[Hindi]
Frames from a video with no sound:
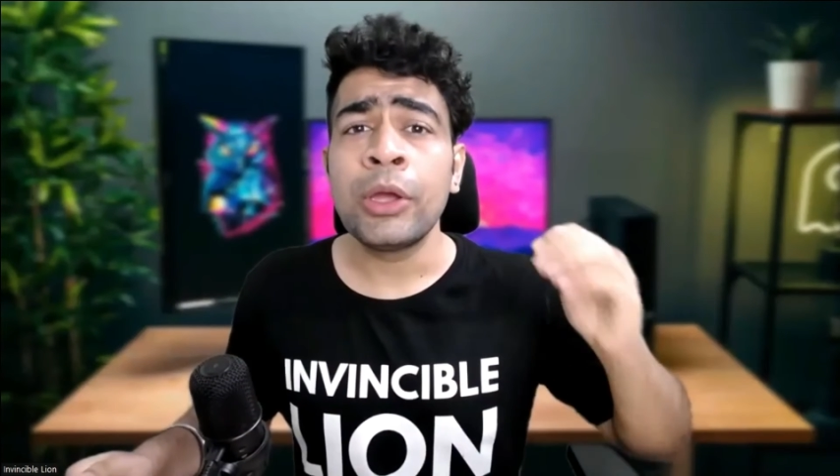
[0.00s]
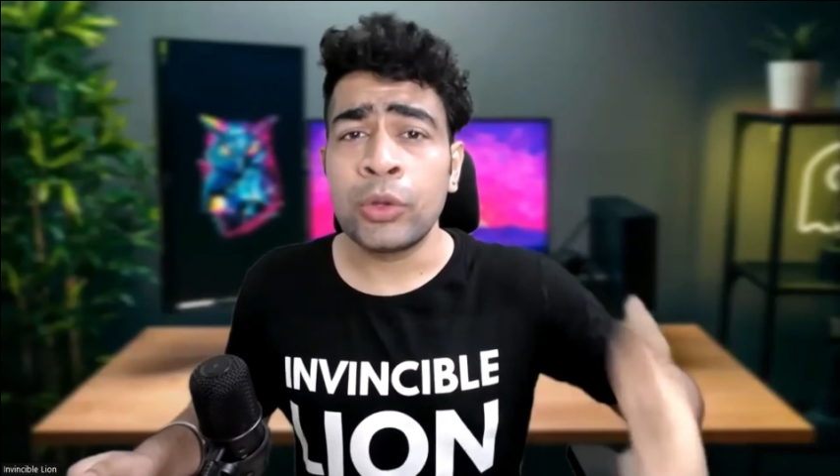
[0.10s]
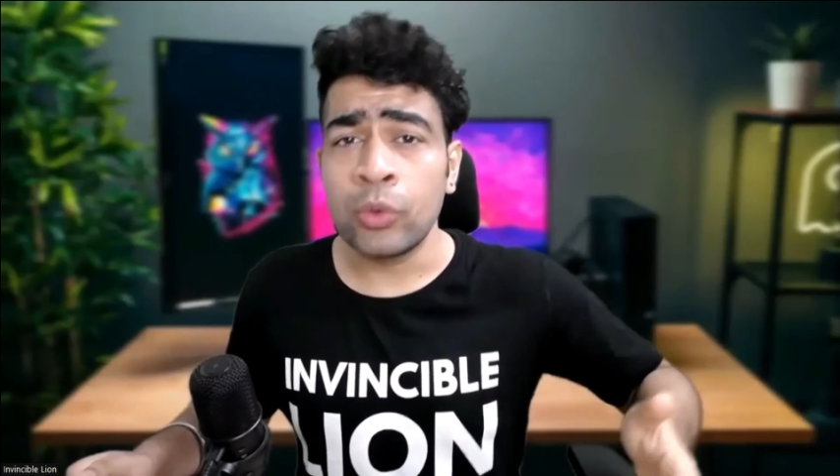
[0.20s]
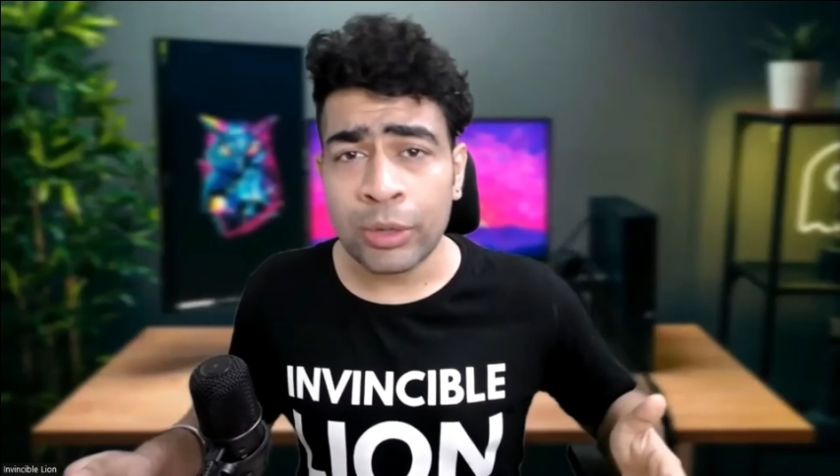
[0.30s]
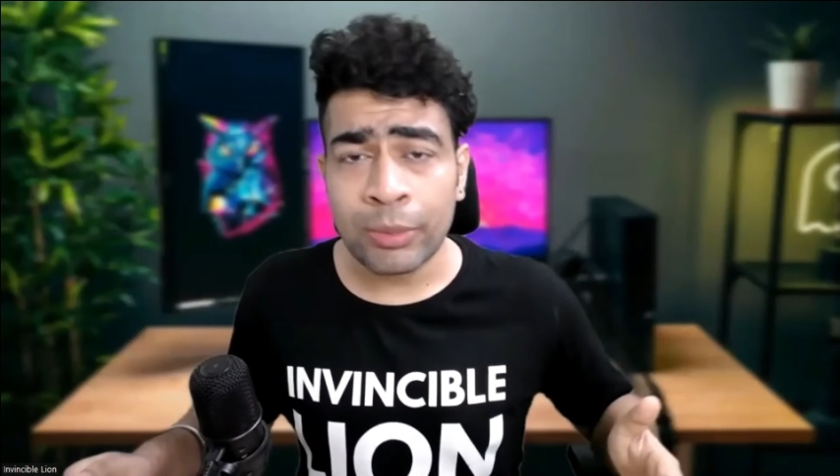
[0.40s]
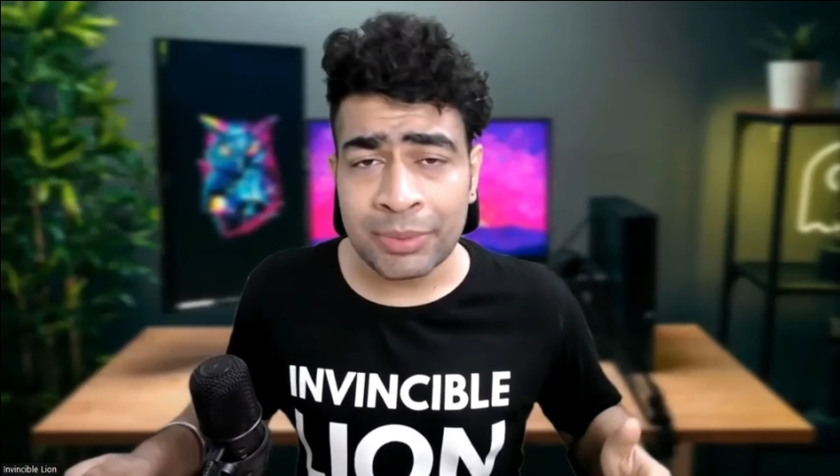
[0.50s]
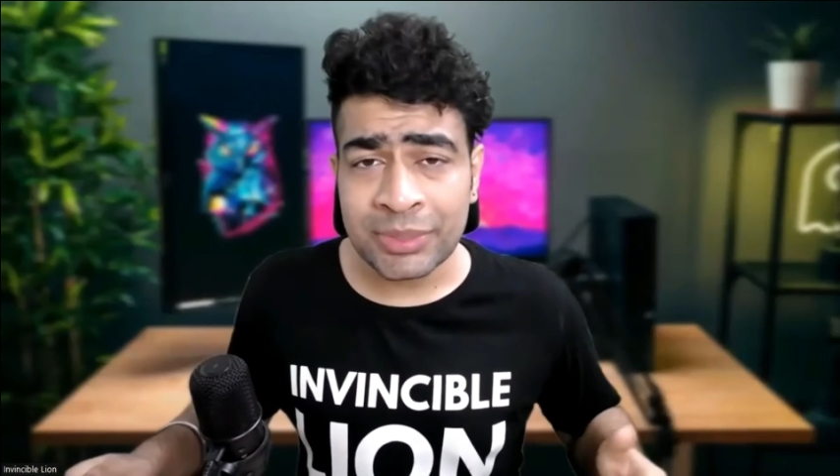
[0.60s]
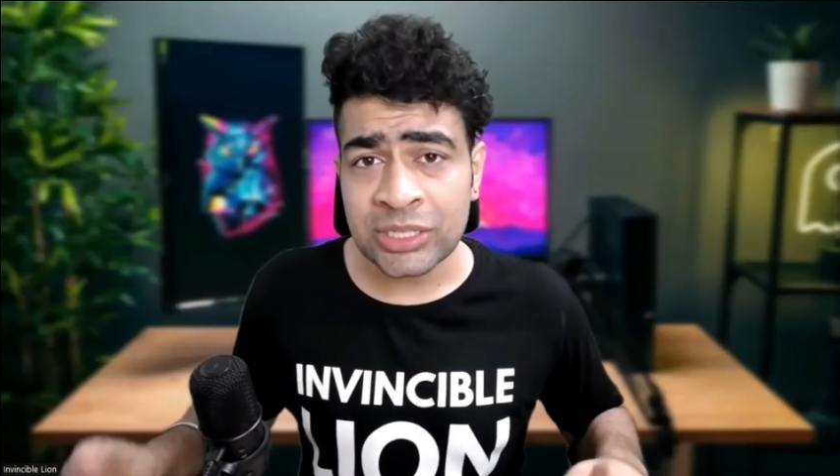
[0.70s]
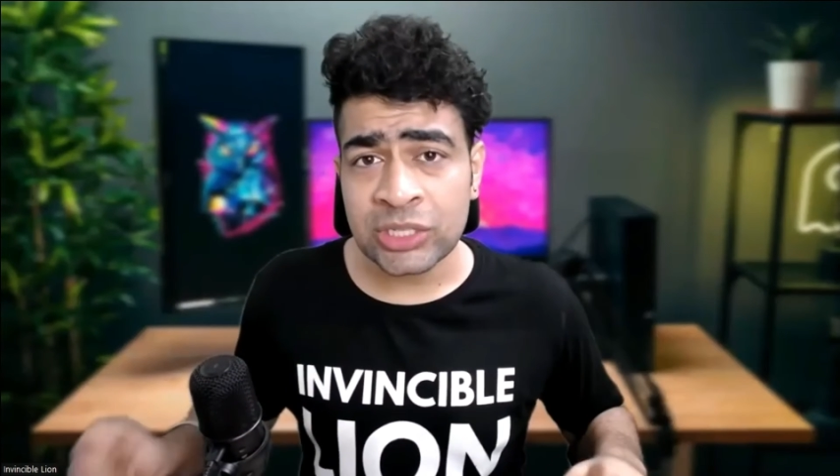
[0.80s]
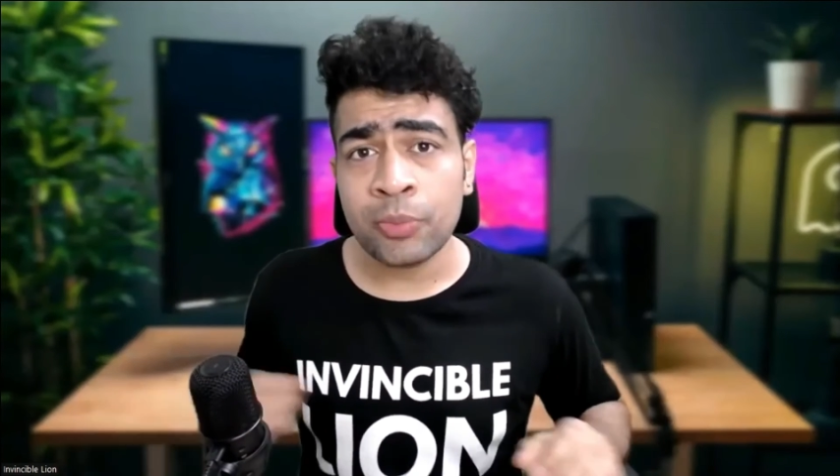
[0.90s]
गूगल माई
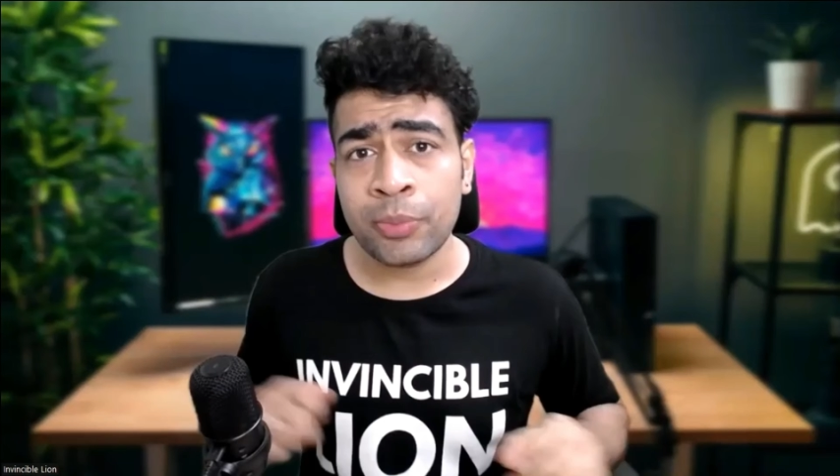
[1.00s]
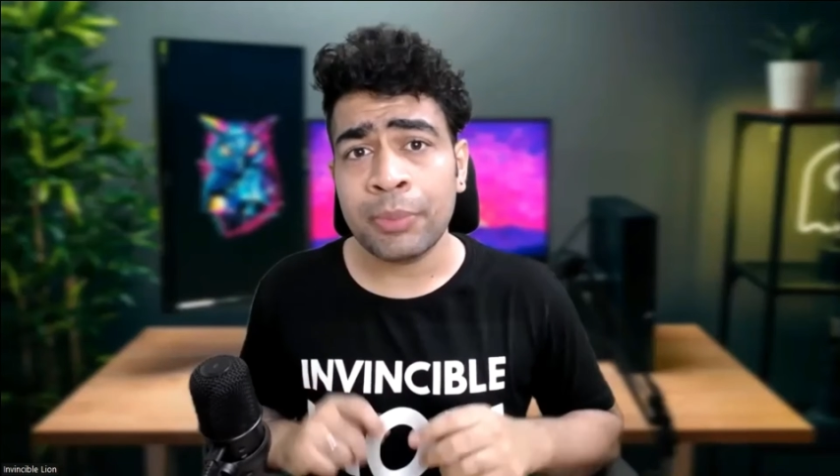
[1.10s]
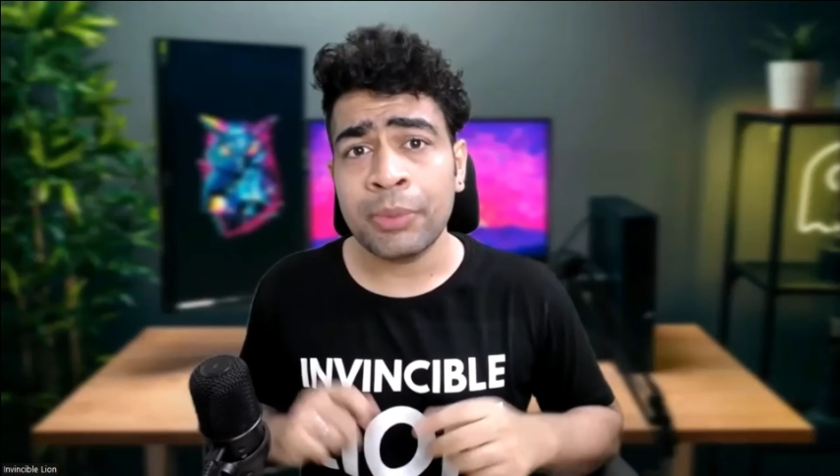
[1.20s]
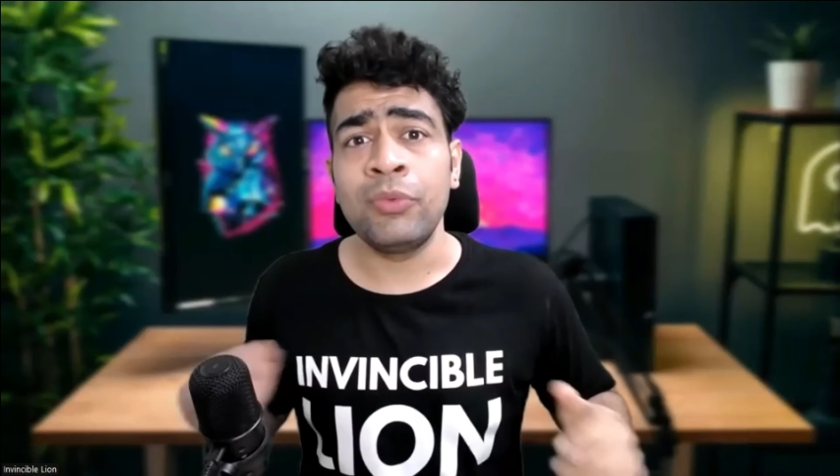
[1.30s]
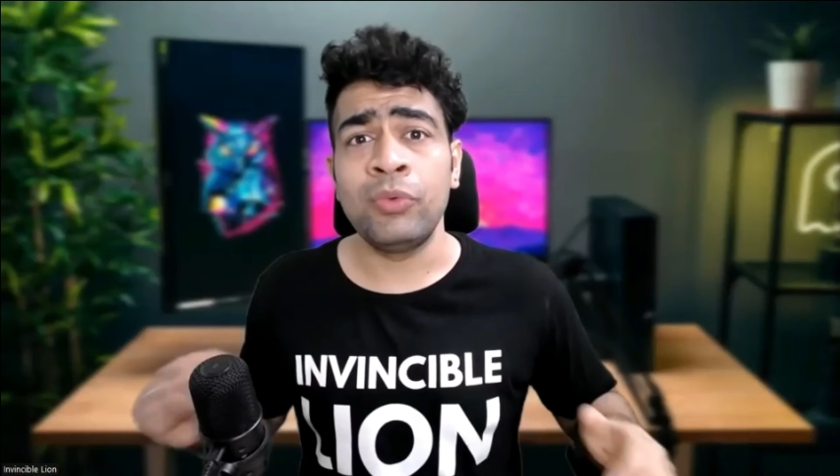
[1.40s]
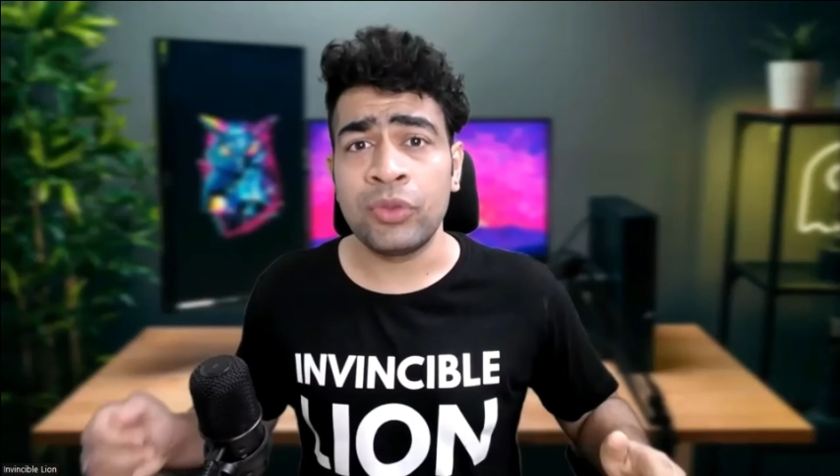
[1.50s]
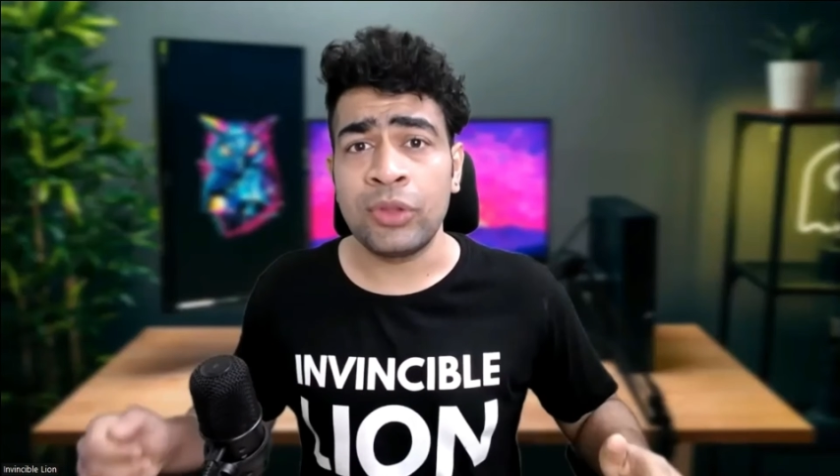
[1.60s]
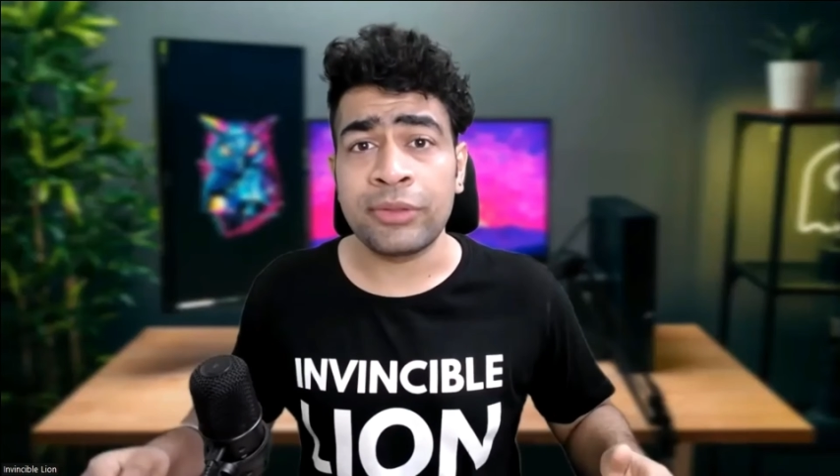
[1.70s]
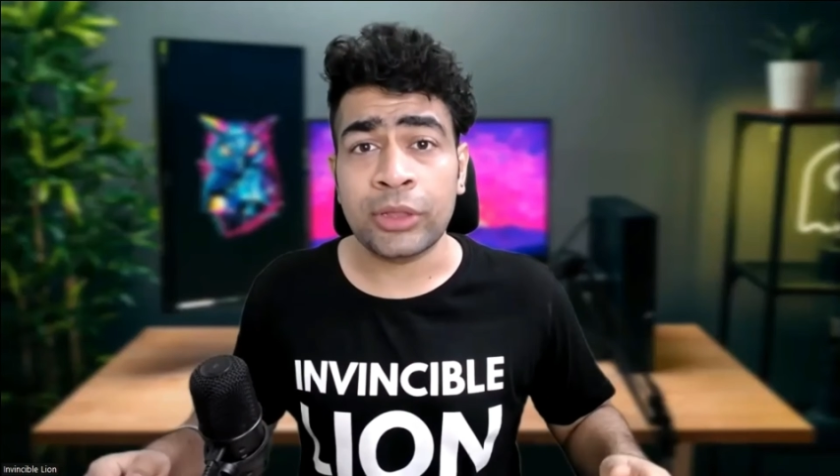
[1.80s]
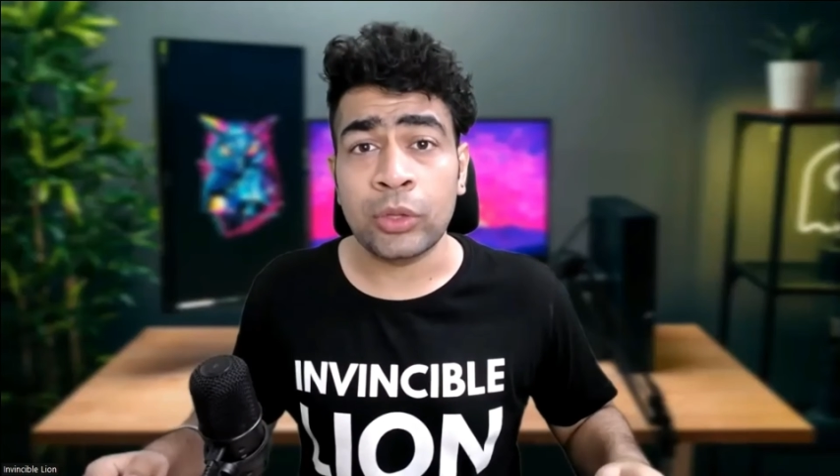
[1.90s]
बिजनेस के ऊपर अपने रिव्यूज दे
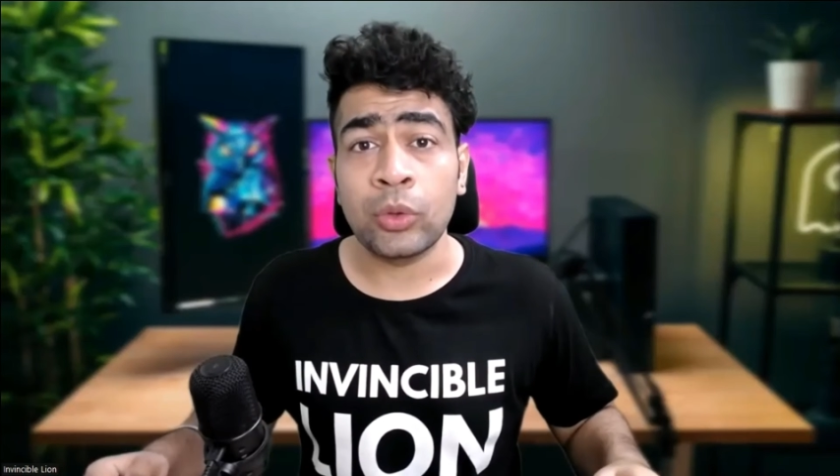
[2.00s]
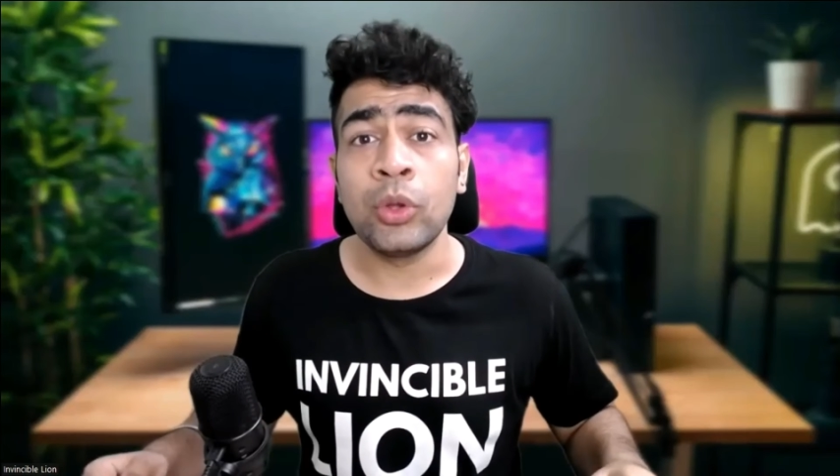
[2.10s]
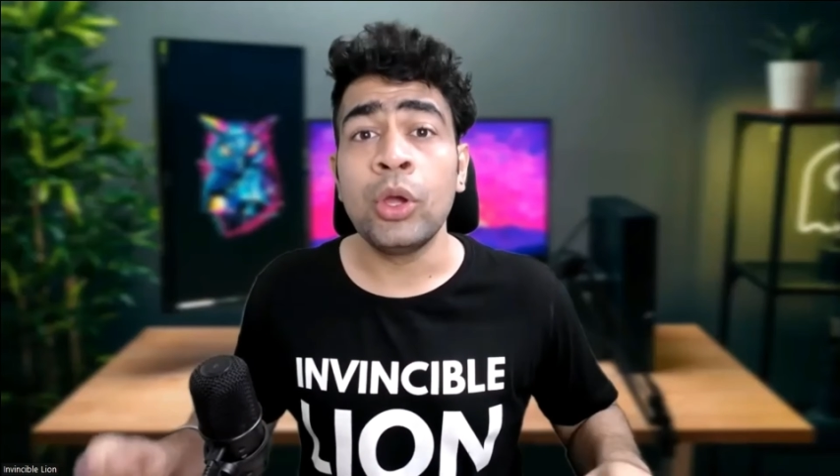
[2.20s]
सकते हो